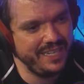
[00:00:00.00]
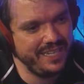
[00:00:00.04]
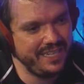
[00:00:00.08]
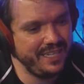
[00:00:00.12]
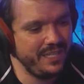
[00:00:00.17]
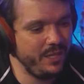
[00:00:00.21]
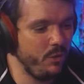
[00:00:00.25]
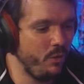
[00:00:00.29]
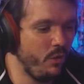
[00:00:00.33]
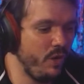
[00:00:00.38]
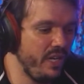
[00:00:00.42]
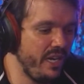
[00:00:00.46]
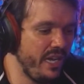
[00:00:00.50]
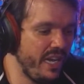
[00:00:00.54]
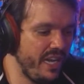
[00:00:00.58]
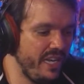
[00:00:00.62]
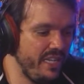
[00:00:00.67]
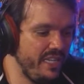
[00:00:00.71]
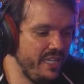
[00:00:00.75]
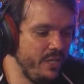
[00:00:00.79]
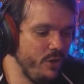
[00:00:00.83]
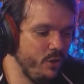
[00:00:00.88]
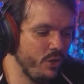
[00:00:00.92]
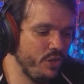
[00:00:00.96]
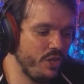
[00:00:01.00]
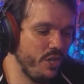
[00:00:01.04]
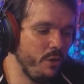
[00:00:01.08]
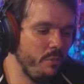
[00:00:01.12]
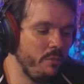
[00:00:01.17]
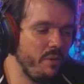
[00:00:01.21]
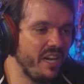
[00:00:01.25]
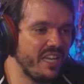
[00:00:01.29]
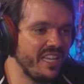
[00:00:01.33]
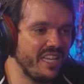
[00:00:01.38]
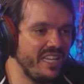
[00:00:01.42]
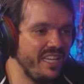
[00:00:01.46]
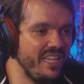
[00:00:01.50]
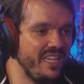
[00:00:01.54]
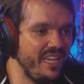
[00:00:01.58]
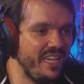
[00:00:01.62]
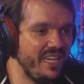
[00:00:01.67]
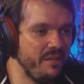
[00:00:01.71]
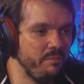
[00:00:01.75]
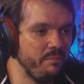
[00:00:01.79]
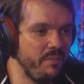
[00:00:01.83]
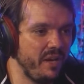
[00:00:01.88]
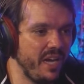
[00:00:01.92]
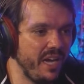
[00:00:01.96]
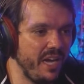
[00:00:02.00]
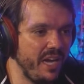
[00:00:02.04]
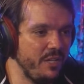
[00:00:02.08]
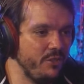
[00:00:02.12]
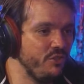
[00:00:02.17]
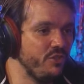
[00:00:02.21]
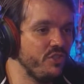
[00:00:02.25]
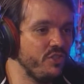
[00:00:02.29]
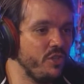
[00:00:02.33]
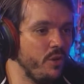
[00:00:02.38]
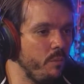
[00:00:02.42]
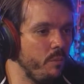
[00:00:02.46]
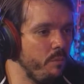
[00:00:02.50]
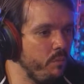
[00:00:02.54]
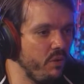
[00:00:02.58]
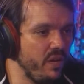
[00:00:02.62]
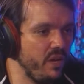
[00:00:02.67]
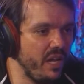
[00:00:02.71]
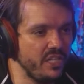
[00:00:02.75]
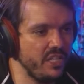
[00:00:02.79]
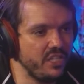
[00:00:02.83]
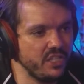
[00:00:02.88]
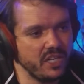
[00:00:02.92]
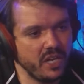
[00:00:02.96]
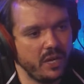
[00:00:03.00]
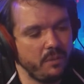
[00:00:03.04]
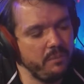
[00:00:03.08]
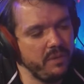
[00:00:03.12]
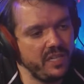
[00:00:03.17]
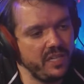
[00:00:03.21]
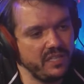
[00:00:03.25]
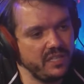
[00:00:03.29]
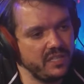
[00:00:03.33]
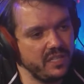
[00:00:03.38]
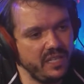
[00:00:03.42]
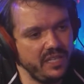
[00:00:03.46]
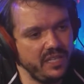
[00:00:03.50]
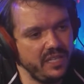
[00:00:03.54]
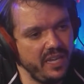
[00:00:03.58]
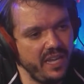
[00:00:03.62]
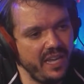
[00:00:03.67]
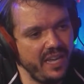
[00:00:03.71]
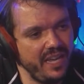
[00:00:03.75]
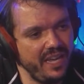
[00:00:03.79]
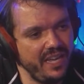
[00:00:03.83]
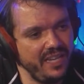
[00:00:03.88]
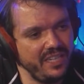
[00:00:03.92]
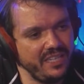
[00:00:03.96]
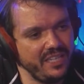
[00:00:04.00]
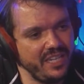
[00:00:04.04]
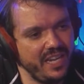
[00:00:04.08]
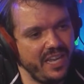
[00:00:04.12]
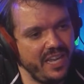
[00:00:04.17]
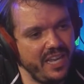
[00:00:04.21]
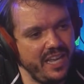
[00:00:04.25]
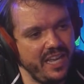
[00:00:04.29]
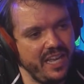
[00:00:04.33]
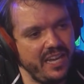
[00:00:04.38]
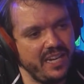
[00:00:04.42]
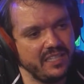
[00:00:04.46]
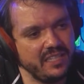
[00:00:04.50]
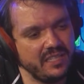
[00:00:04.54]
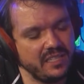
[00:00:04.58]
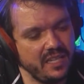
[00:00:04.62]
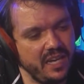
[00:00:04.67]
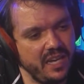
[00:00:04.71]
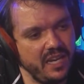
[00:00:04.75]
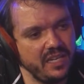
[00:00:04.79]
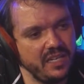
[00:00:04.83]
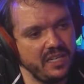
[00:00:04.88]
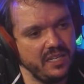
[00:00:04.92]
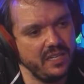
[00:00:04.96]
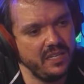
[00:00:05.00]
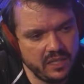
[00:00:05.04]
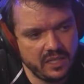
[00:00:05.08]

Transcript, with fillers: e eu olhar ali, ó, tem uma quina ali embaixo, se eu pular de cabeça ali, é, já era, saca?